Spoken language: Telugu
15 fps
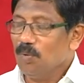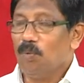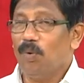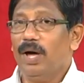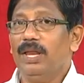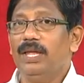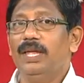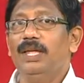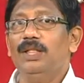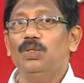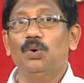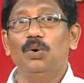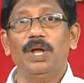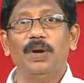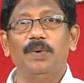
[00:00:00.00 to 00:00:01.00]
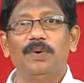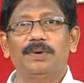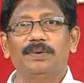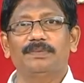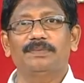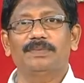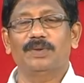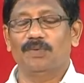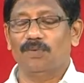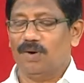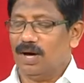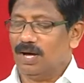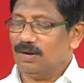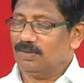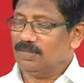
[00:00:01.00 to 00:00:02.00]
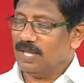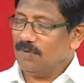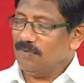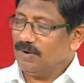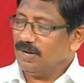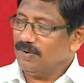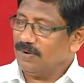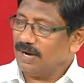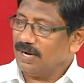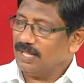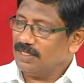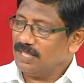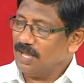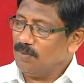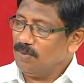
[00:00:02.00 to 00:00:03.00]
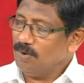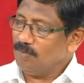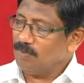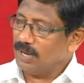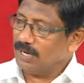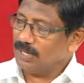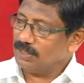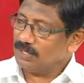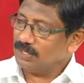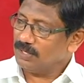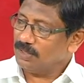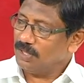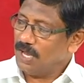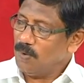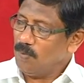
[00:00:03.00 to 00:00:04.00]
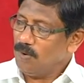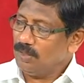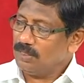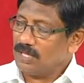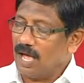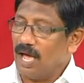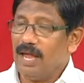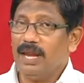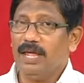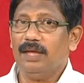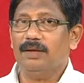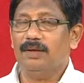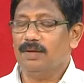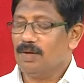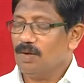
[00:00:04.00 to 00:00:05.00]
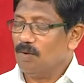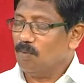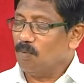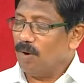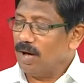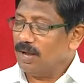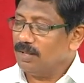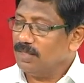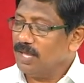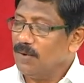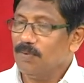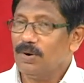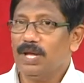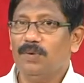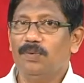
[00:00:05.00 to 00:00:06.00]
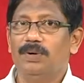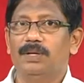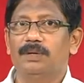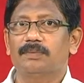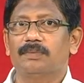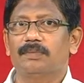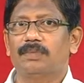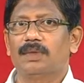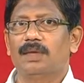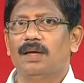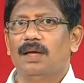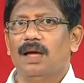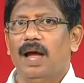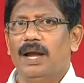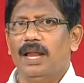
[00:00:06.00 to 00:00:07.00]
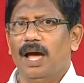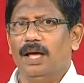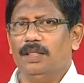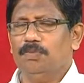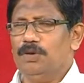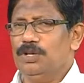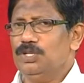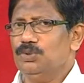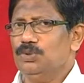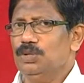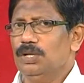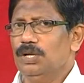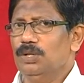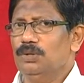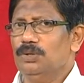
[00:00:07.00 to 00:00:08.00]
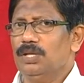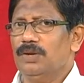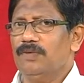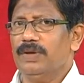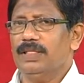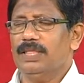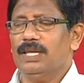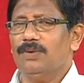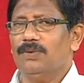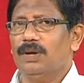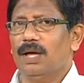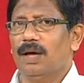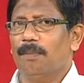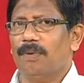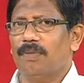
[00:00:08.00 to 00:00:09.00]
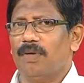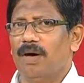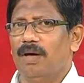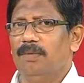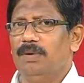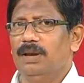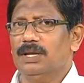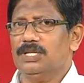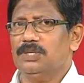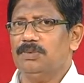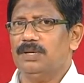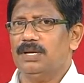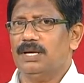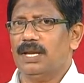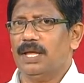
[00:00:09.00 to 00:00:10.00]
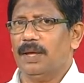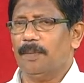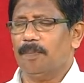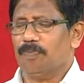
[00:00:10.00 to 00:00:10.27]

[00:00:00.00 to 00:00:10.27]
వారికి తోడై ఉండను వారు దేవుడై ఉండి అంటే దేవుడు వారికి దేవుడు తానే వారి దేవుడై ఉండి అంటే ఆత్మీయ జీవితంలో ఎదుగుతున్న వ్యక్తికి ఉన్న ప్రధానమైన లక్షణం ఏంటంటే